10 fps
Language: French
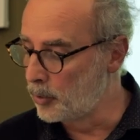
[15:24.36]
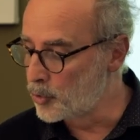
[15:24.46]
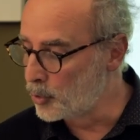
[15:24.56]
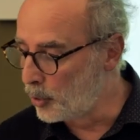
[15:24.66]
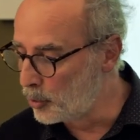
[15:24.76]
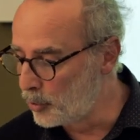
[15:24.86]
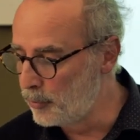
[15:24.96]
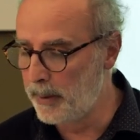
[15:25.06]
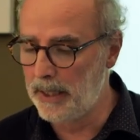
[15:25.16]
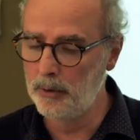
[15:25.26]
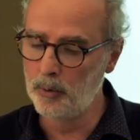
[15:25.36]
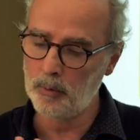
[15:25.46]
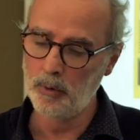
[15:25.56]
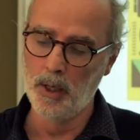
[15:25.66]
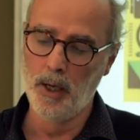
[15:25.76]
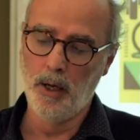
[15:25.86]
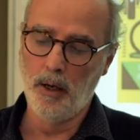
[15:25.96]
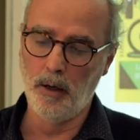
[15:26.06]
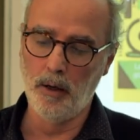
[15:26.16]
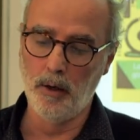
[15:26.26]
dont je ne retrouve pas le nom,
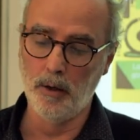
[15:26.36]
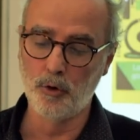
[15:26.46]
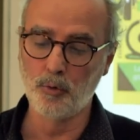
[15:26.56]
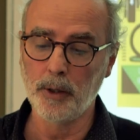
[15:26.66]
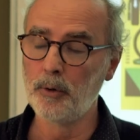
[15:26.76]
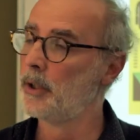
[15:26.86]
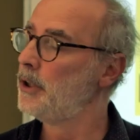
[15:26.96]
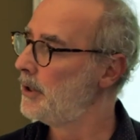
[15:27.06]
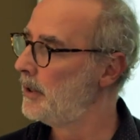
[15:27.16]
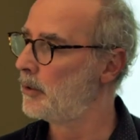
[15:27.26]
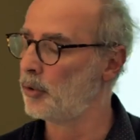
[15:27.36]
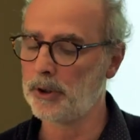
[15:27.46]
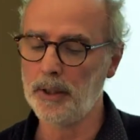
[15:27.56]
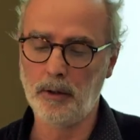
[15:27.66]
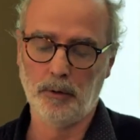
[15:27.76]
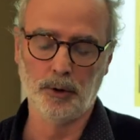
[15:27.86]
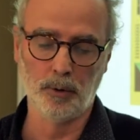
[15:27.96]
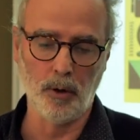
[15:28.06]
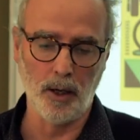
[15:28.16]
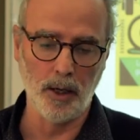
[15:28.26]
euh, soit d'origine étrangère, je
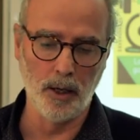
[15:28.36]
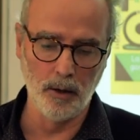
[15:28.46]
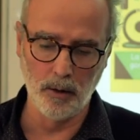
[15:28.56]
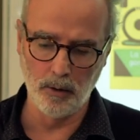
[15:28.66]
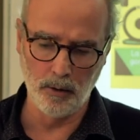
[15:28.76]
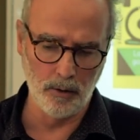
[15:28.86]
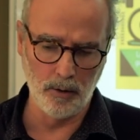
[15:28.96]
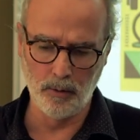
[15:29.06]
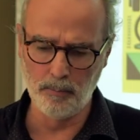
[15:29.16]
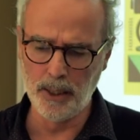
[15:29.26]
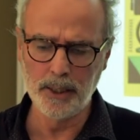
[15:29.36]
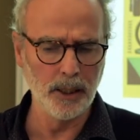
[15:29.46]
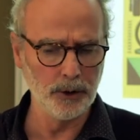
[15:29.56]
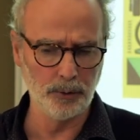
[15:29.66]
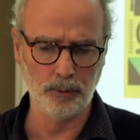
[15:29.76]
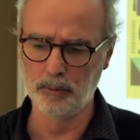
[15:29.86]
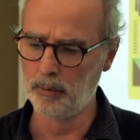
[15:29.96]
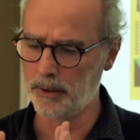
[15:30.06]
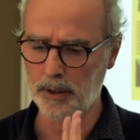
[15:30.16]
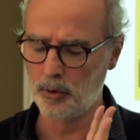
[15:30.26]
crois, euh, malgache
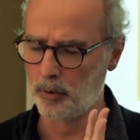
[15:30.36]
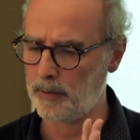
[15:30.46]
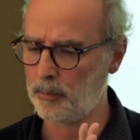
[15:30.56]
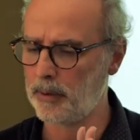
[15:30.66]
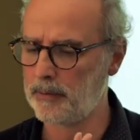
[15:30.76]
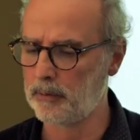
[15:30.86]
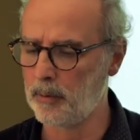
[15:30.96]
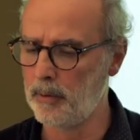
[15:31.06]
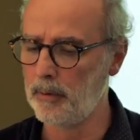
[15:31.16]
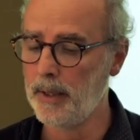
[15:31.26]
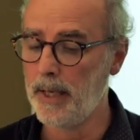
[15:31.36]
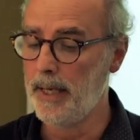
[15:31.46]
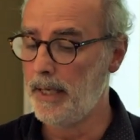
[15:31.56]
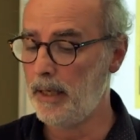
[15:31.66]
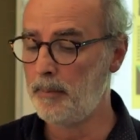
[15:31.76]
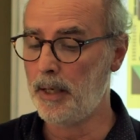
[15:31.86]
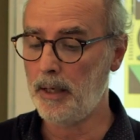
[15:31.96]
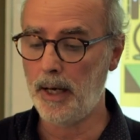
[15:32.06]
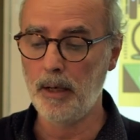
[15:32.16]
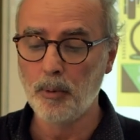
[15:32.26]
ou indienne, je ne sais plus exactement, eh
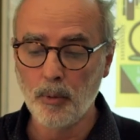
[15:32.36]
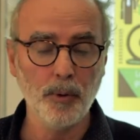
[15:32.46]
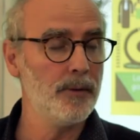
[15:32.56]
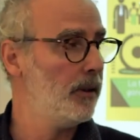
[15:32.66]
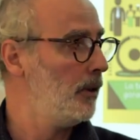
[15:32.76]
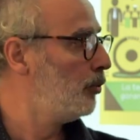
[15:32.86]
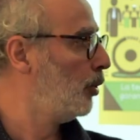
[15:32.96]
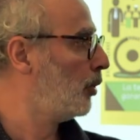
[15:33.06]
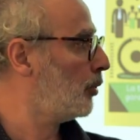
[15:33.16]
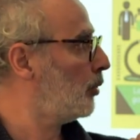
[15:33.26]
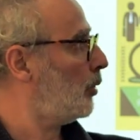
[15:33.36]
ben, elle propose des livres de temps en